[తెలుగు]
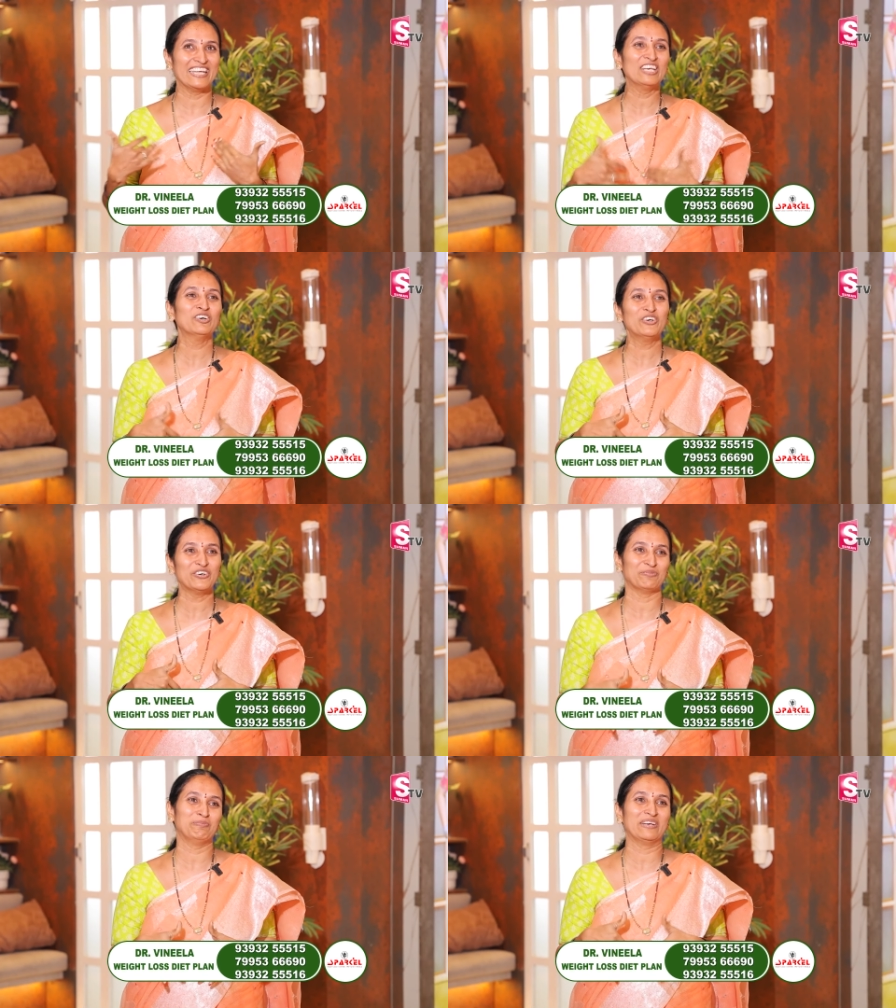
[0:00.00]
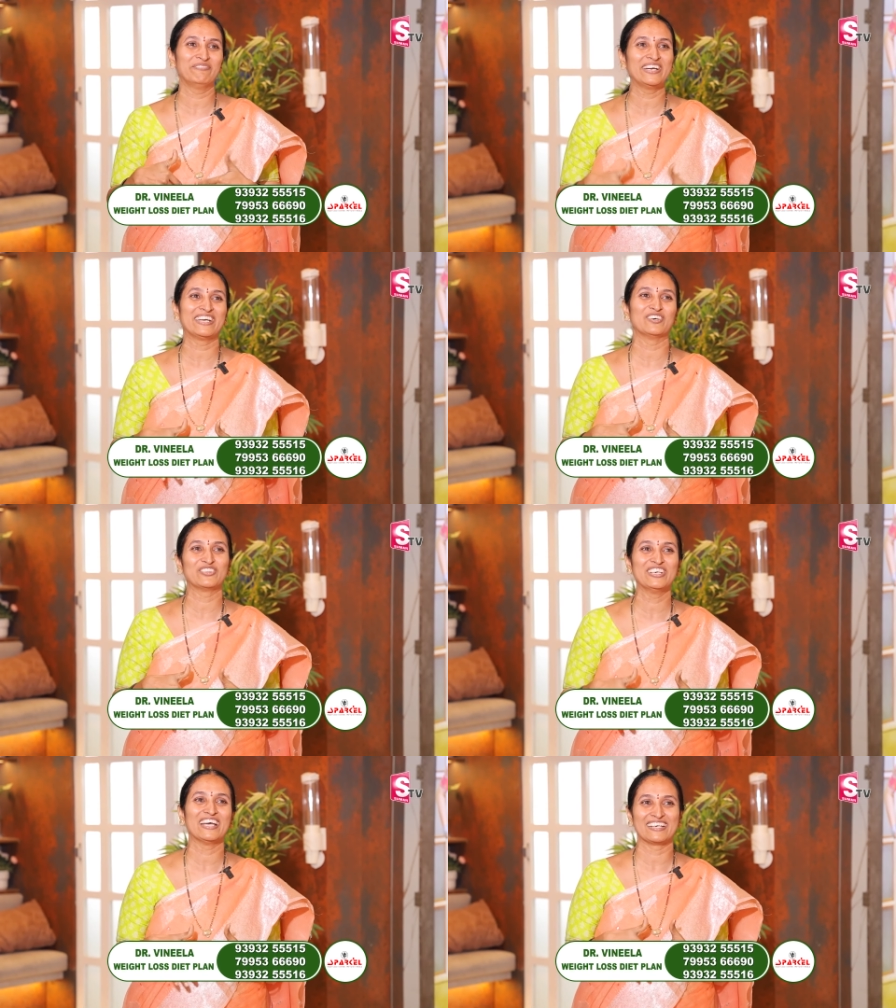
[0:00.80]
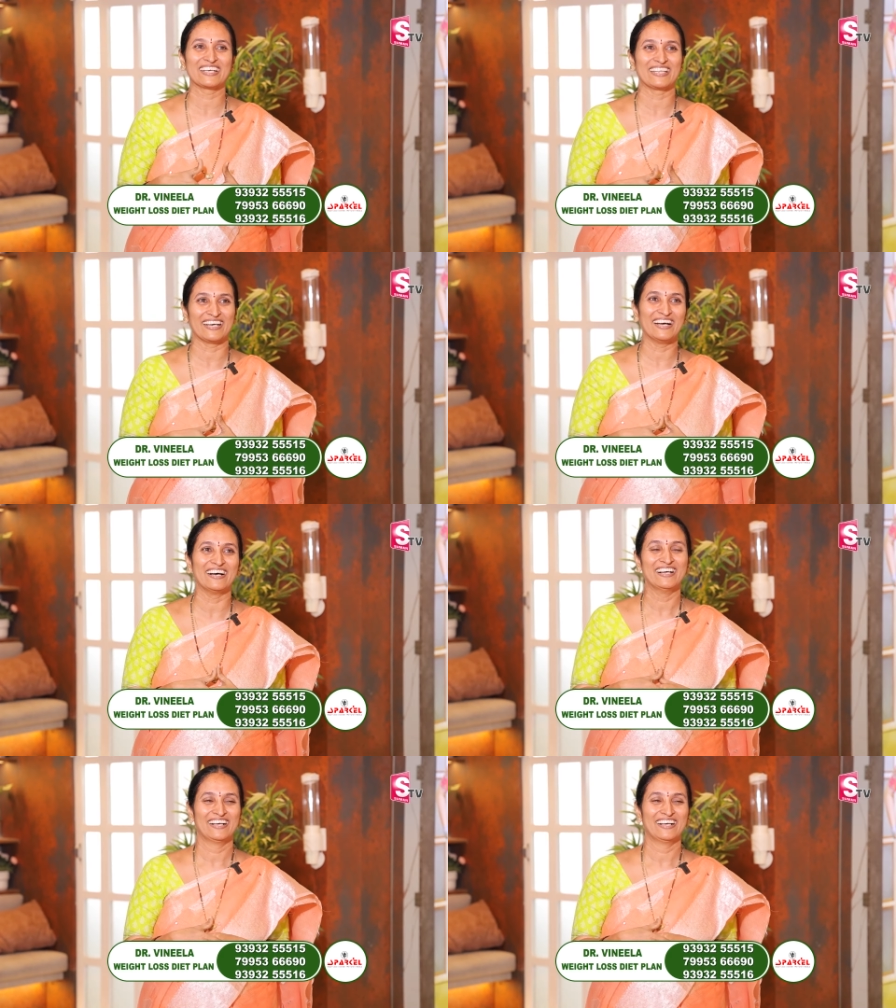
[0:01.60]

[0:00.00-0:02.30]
నేను బెనిఫిట్ అవుతున్నాను కదా